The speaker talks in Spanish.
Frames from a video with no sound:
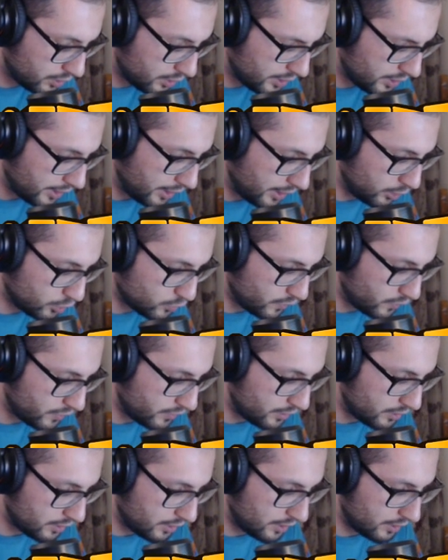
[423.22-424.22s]
que nos lo
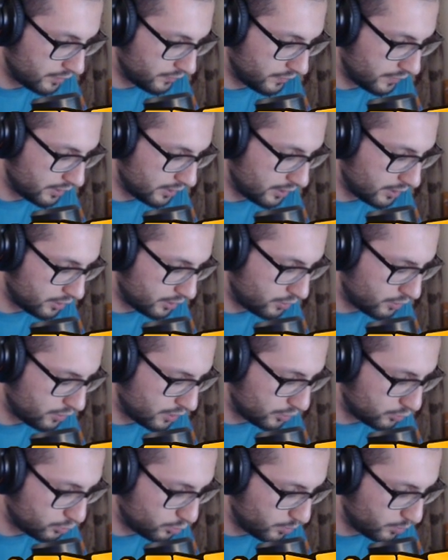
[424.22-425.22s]
va a defender con la
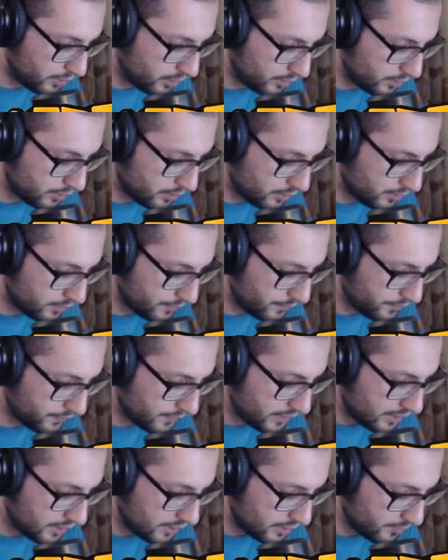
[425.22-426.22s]
tumba.
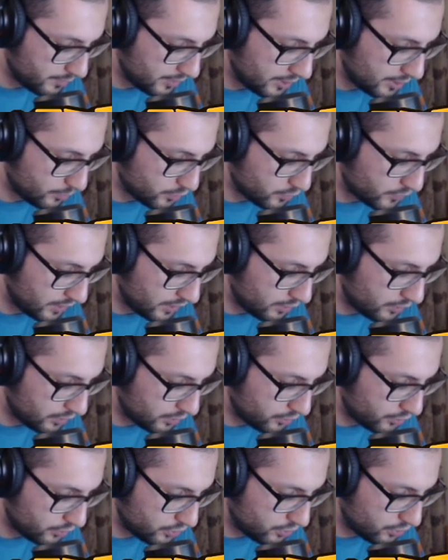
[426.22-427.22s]
Le metemos veneno a
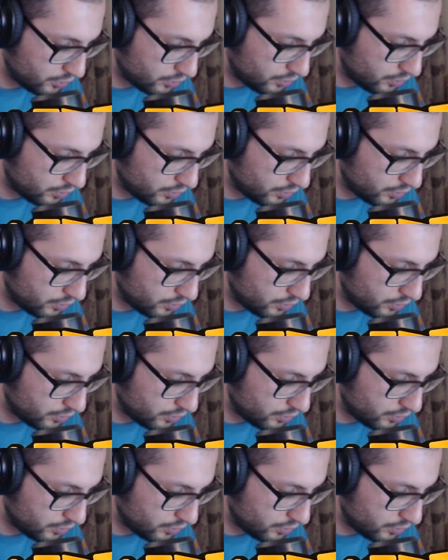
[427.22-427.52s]
todo eso.